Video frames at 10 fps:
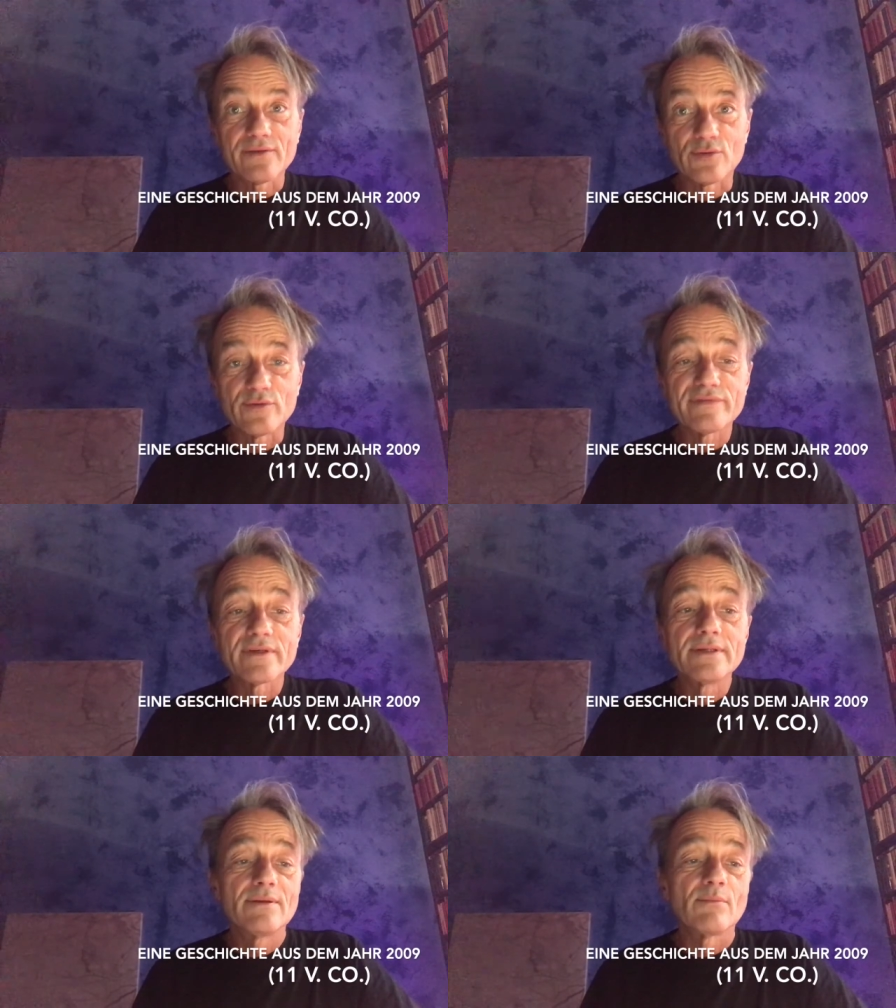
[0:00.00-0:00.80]
Bischoffer
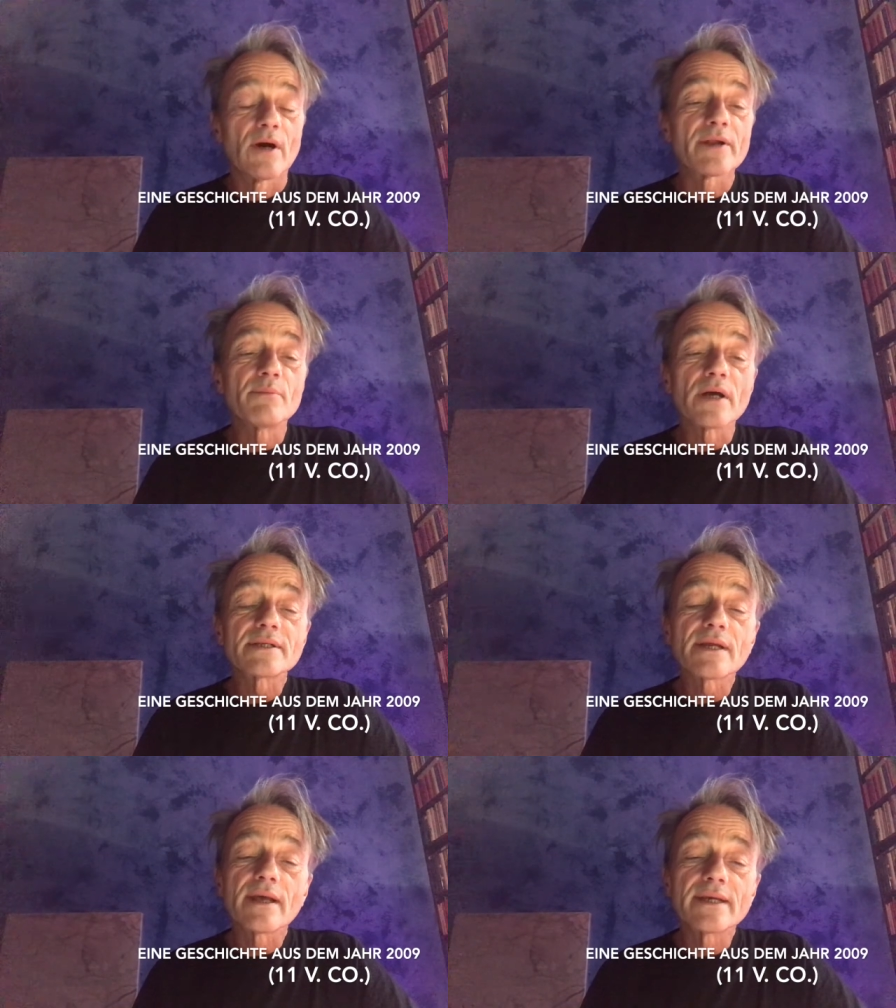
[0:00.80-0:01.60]
mag in
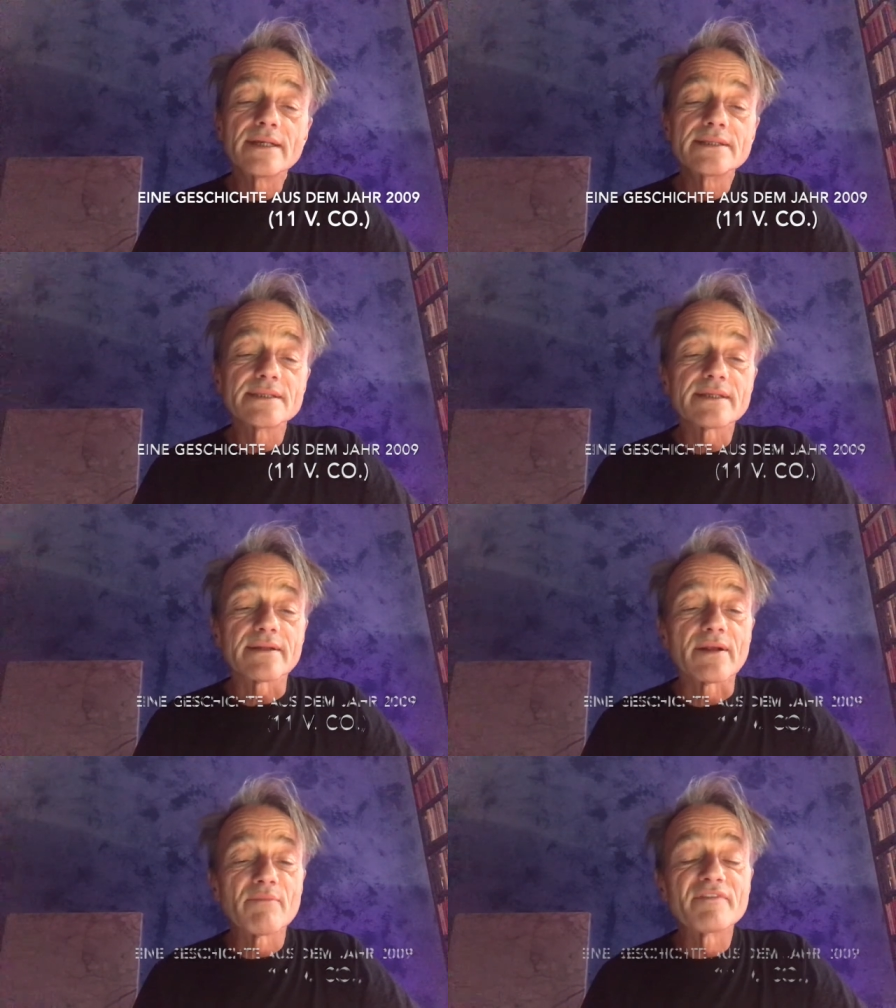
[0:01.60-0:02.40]
mancherlei Hinsicht
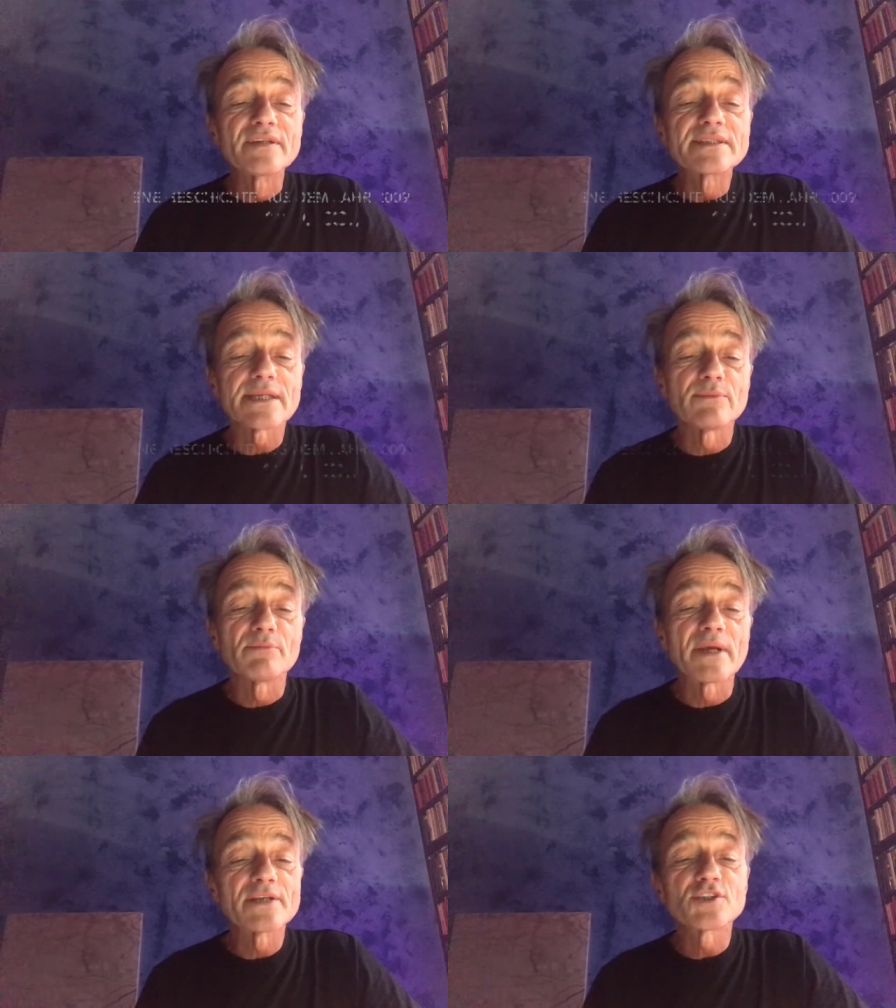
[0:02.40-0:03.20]
ein empfindsamer
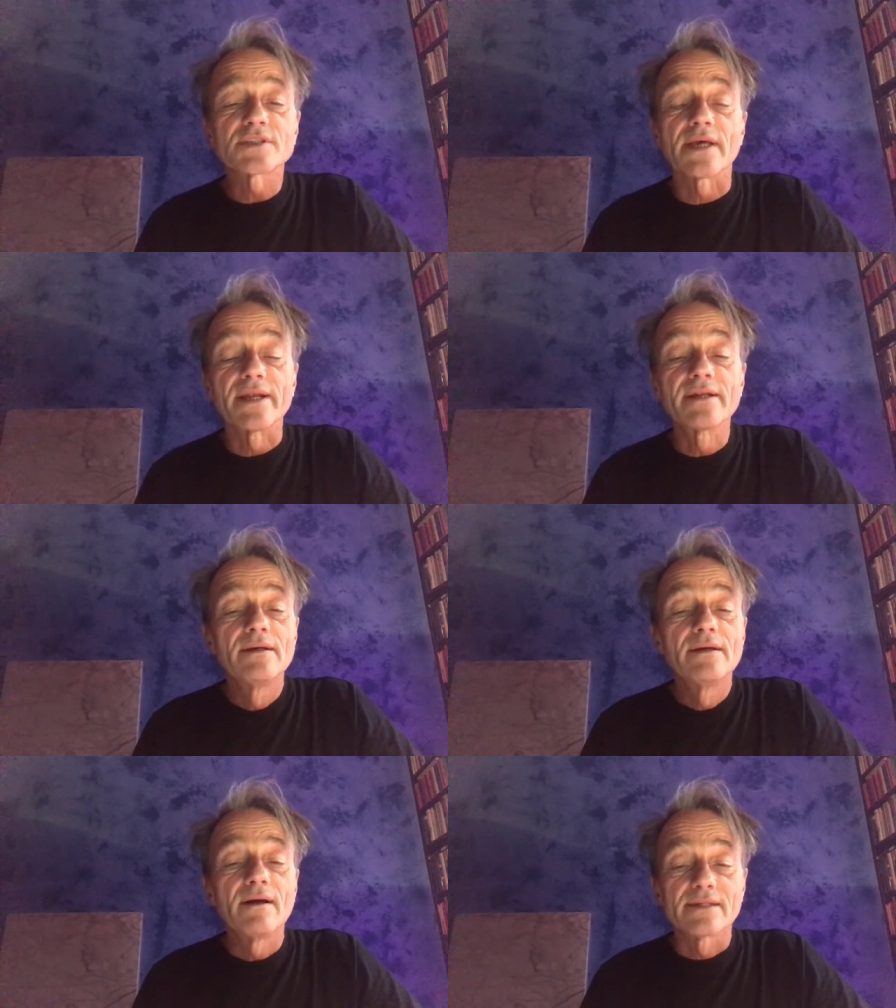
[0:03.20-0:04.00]
Mensch sein,
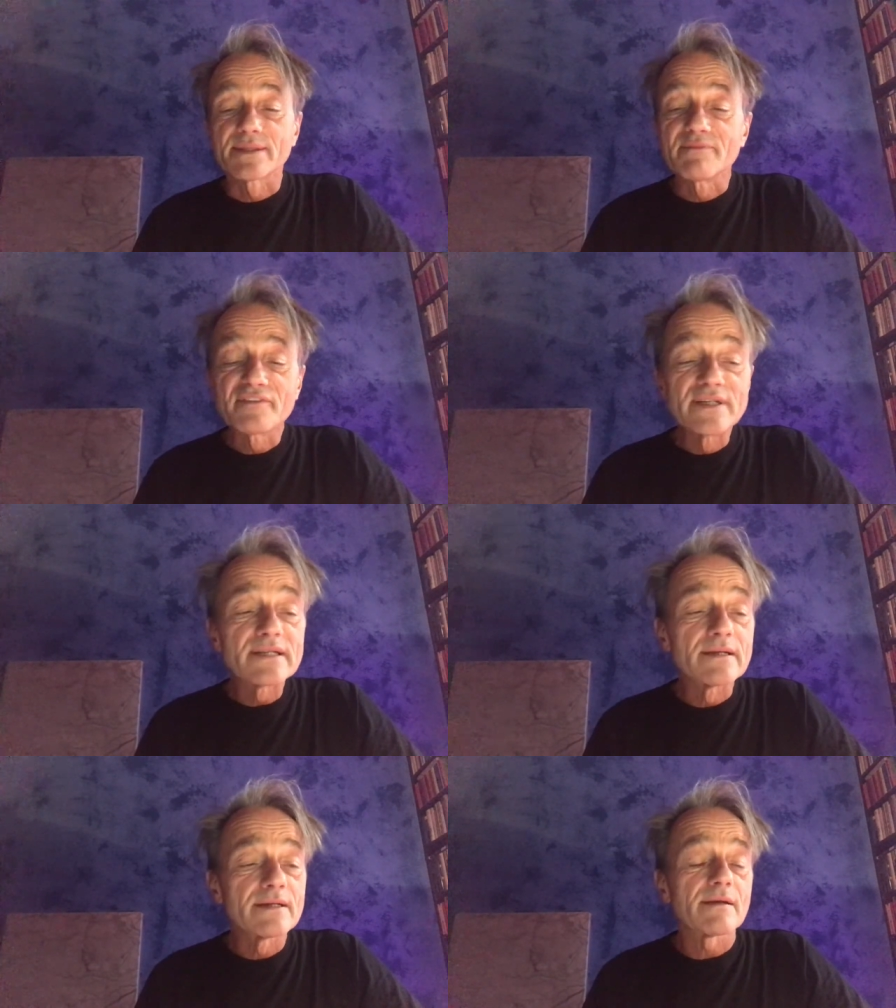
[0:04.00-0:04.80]
als
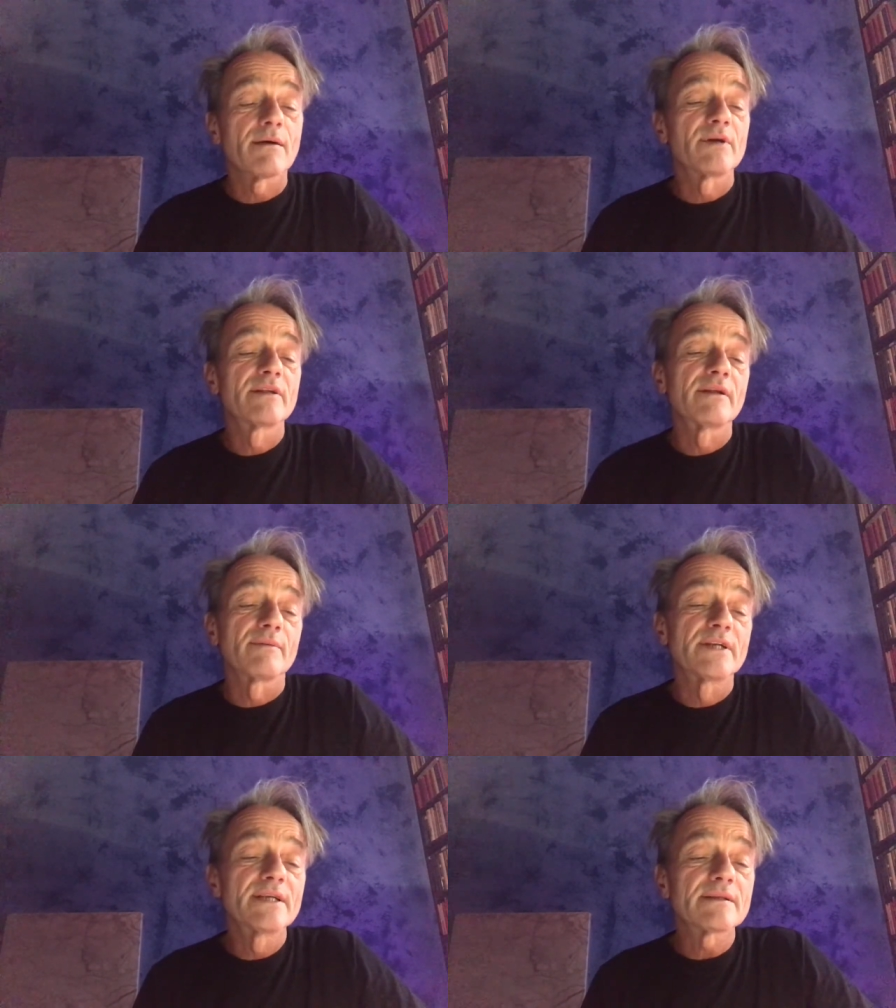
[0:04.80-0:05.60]
empfindlich kann man ihn aber
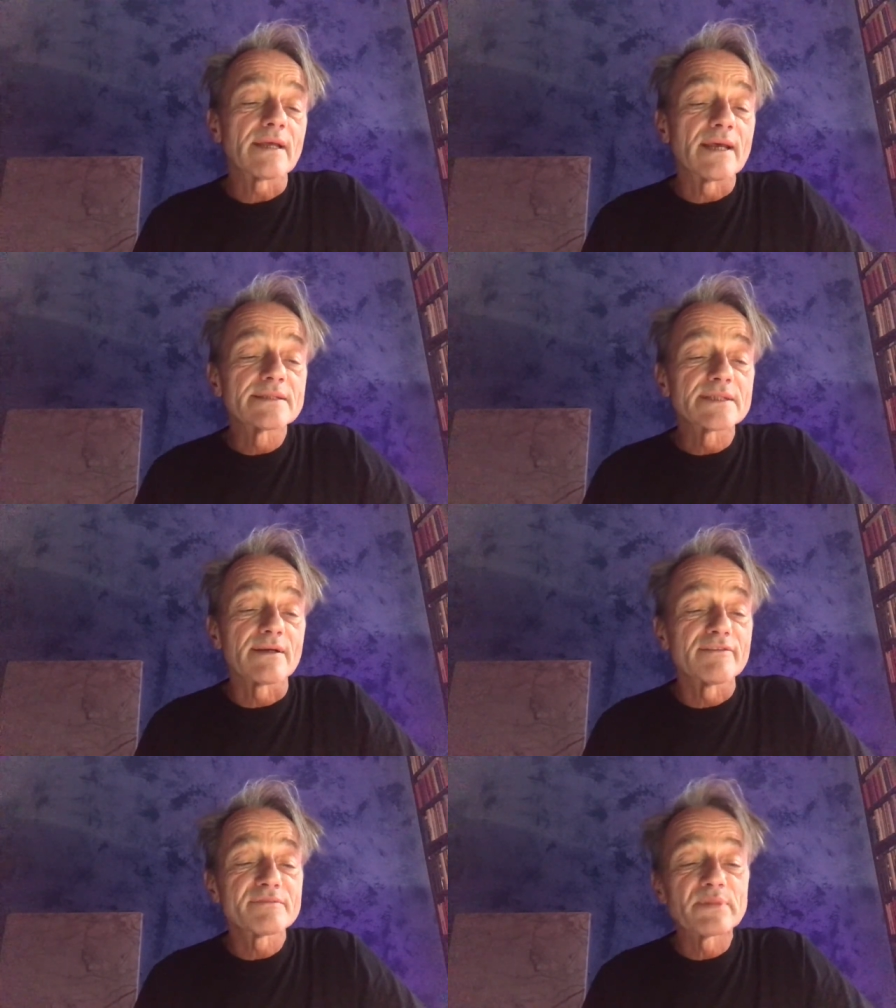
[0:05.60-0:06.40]
nicht
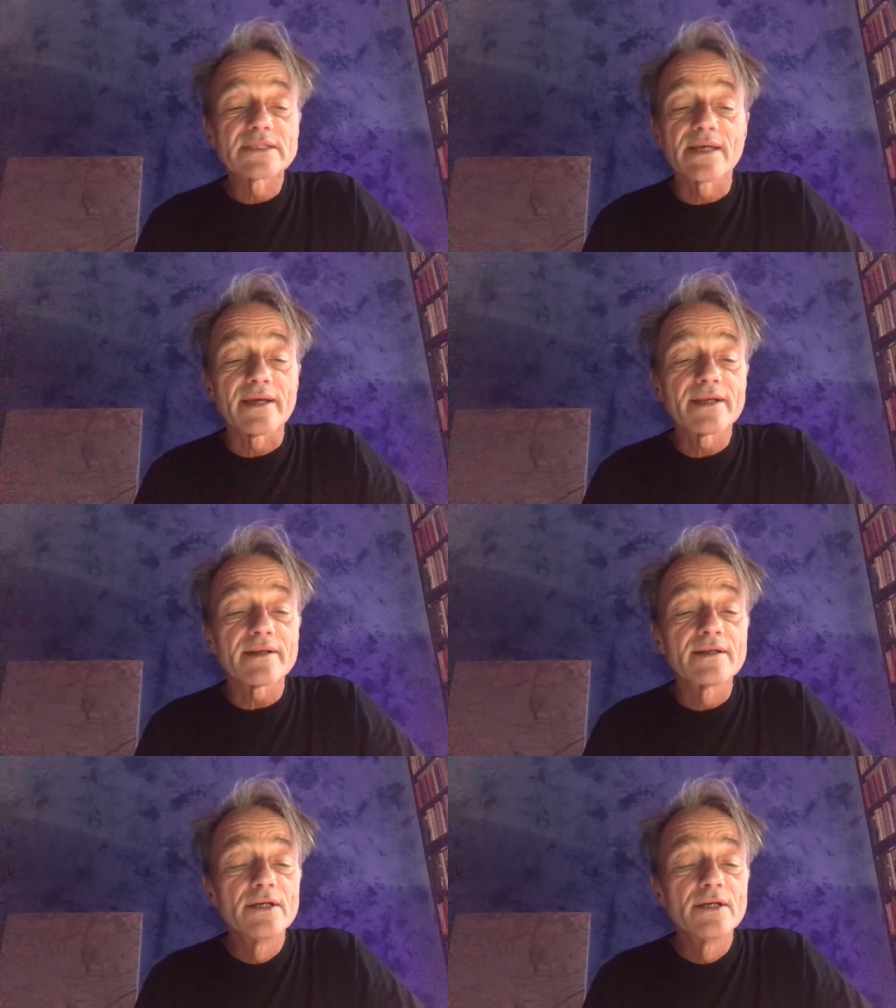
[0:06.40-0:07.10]
ernsthaft bezeichnen.